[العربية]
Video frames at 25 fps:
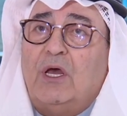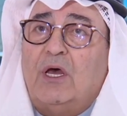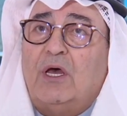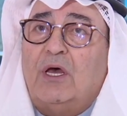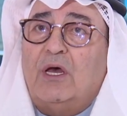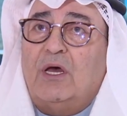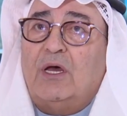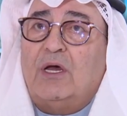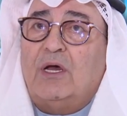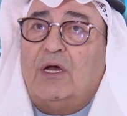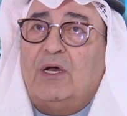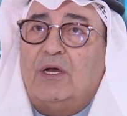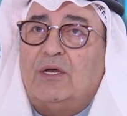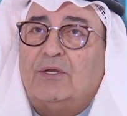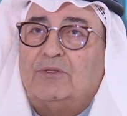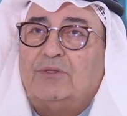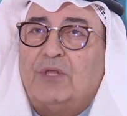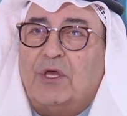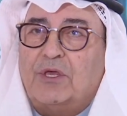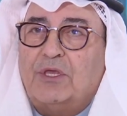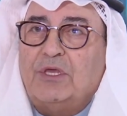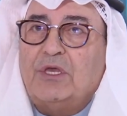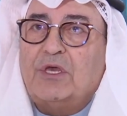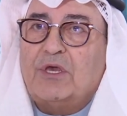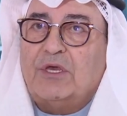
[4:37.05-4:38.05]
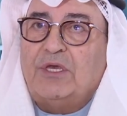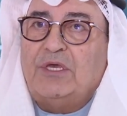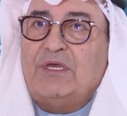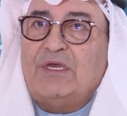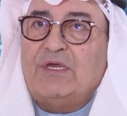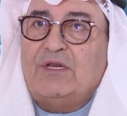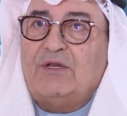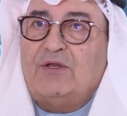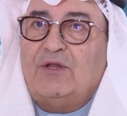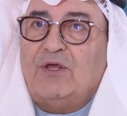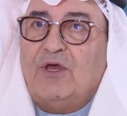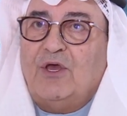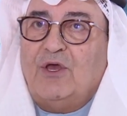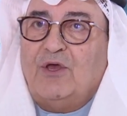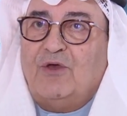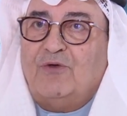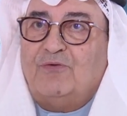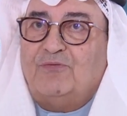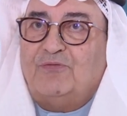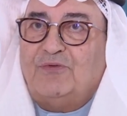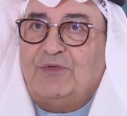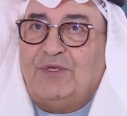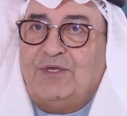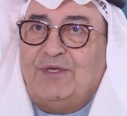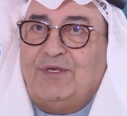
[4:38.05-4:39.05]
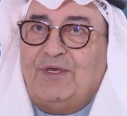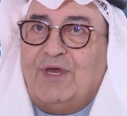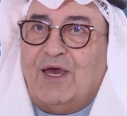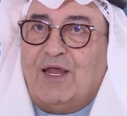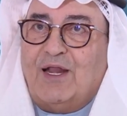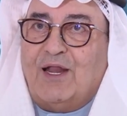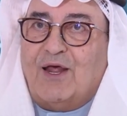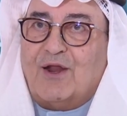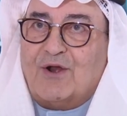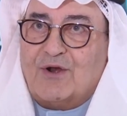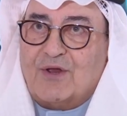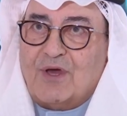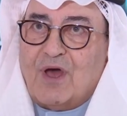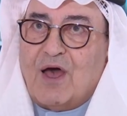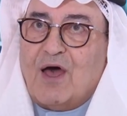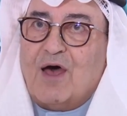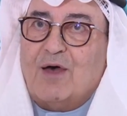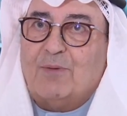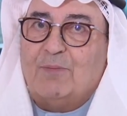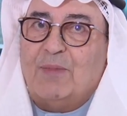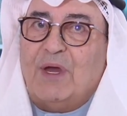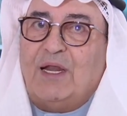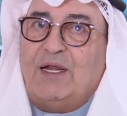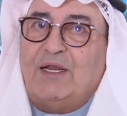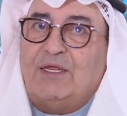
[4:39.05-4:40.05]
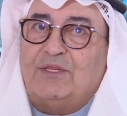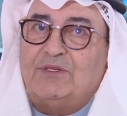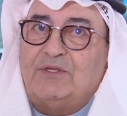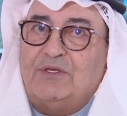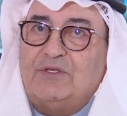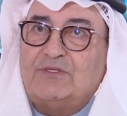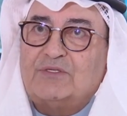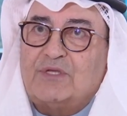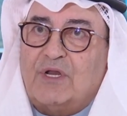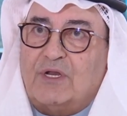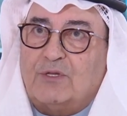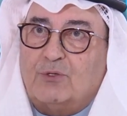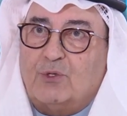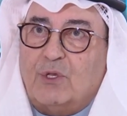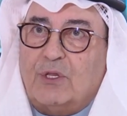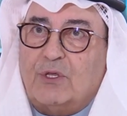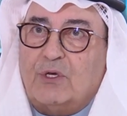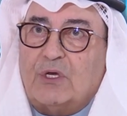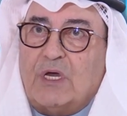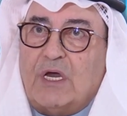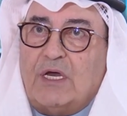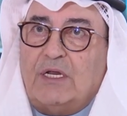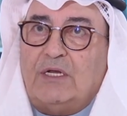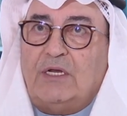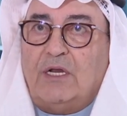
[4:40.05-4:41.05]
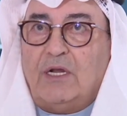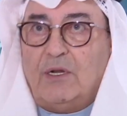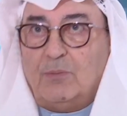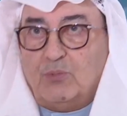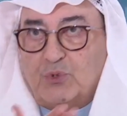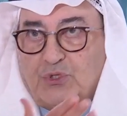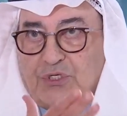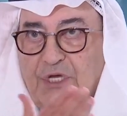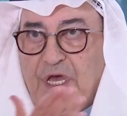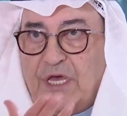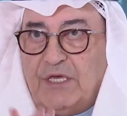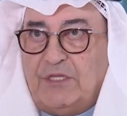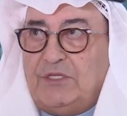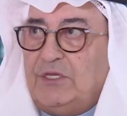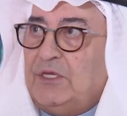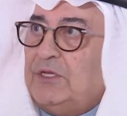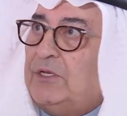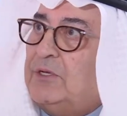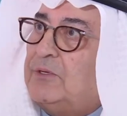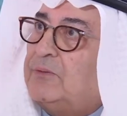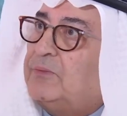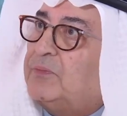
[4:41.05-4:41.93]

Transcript: آه، دقيقين في الارقام التي سنطلقها للمشاهدين.